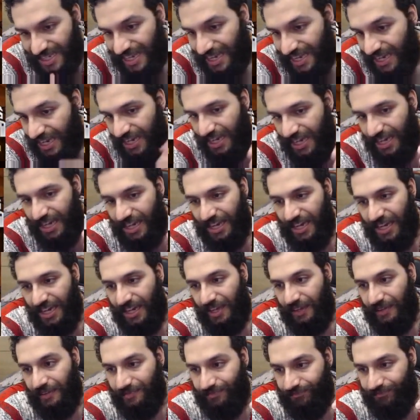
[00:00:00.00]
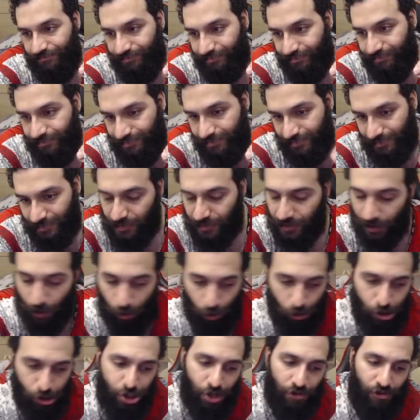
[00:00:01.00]
E
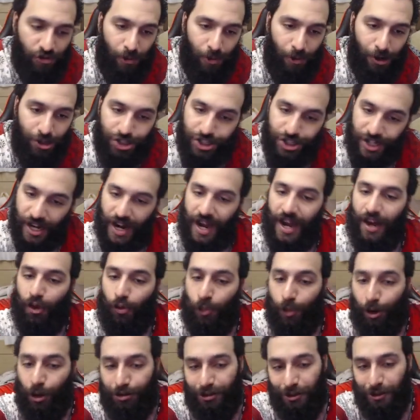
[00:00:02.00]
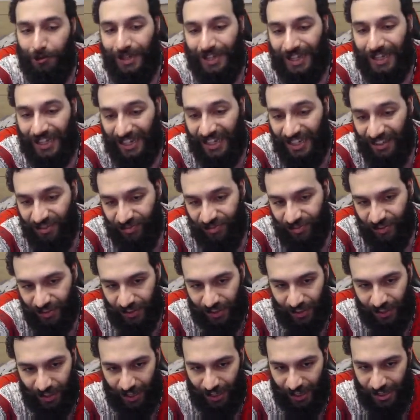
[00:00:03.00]
hoje eu vou mostrar o meu time Clive,
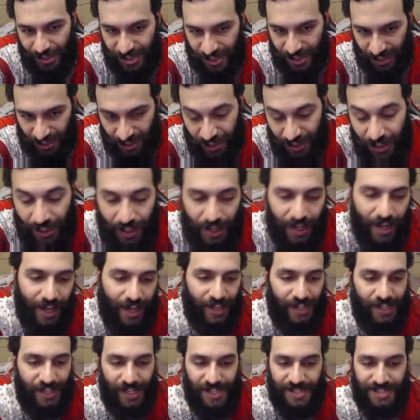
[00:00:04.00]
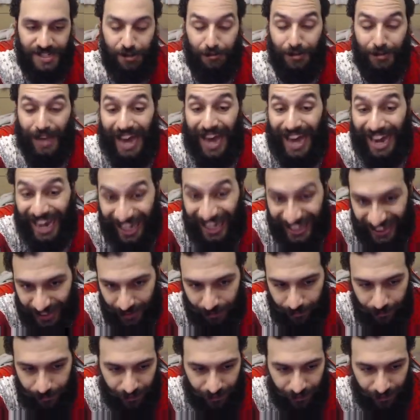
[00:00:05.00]
esse aqui, em ação na Arena.